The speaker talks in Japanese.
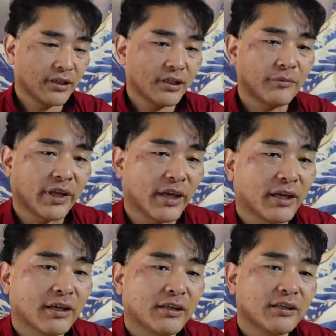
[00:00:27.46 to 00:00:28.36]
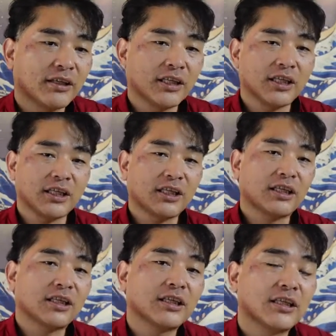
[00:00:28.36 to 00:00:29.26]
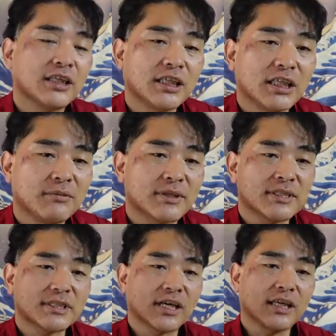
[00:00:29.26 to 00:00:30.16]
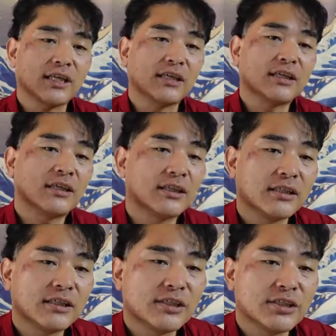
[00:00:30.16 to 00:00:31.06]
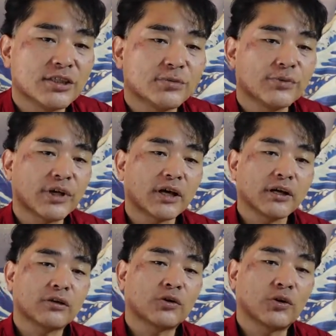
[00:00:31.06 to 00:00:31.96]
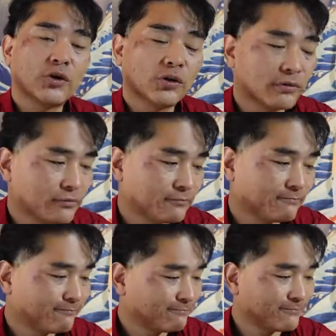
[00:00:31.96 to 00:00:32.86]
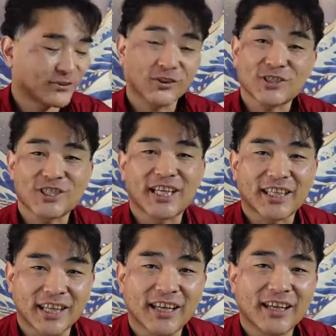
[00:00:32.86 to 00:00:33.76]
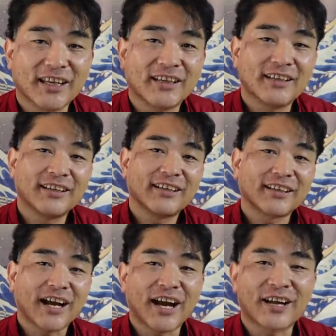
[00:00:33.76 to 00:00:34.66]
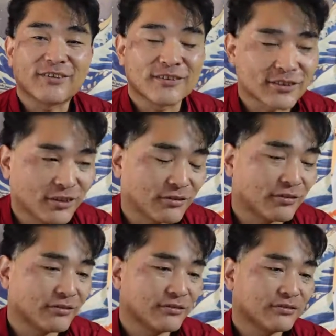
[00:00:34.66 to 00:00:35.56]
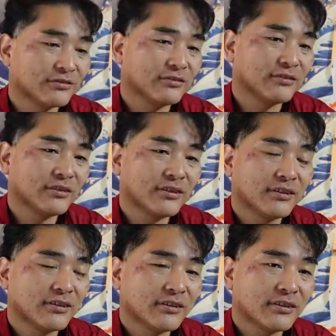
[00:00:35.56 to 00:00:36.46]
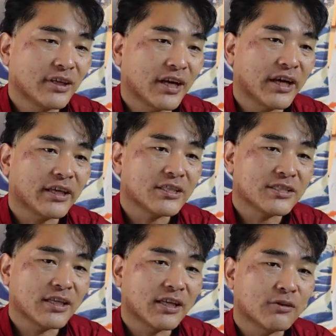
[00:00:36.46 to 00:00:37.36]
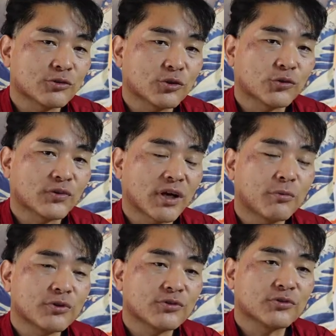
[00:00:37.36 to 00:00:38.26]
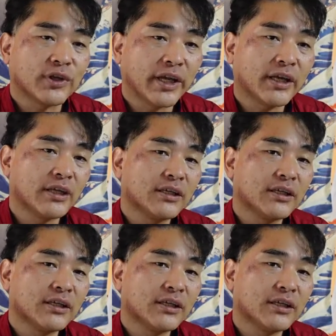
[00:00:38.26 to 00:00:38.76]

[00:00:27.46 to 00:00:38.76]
すでもね今実際自分がこの年になって考えるんですけど長生きしてねをちょっと深掘りするとね